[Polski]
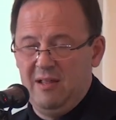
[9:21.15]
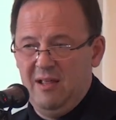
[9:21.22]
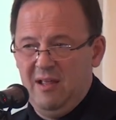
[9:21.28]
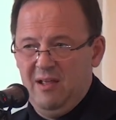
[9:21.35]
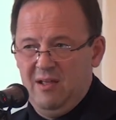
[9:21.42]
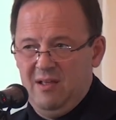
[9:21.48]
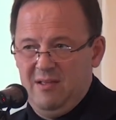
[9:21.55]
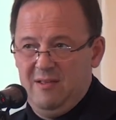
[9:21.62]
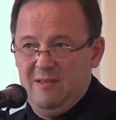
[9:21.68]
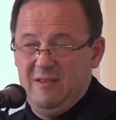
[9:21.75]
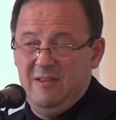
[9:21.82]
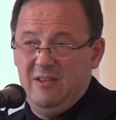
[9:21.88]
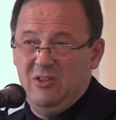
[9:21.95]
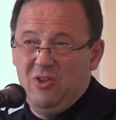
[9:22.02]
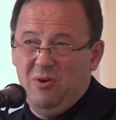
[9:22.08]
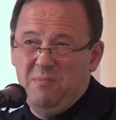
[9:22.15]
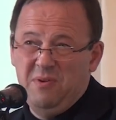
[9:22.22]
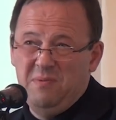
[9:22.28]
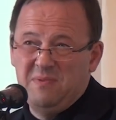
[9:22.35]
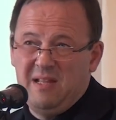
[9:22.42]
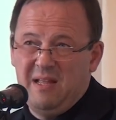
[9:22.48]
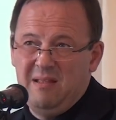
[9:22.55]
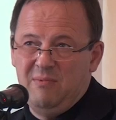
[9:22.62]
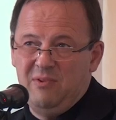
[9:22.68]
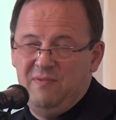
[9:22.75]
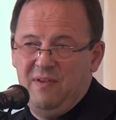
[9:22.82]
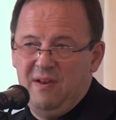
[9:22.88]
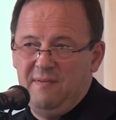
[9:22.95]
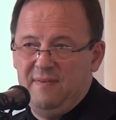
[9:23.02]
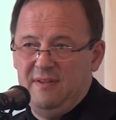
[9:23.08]
E, I to moim zdaniem
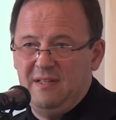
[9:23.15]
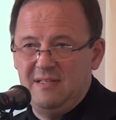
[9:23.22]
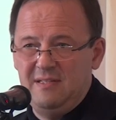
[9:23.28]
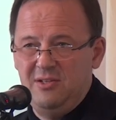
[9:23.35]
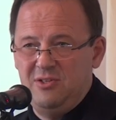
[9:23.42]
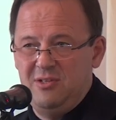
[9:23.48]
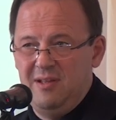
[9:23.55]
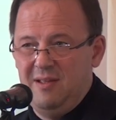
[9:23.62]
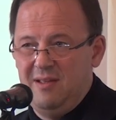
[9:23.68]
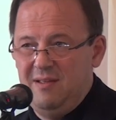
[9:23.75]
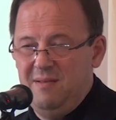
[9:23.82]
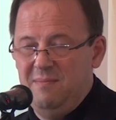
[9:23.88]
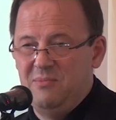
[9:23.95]
otwiera fantastyczne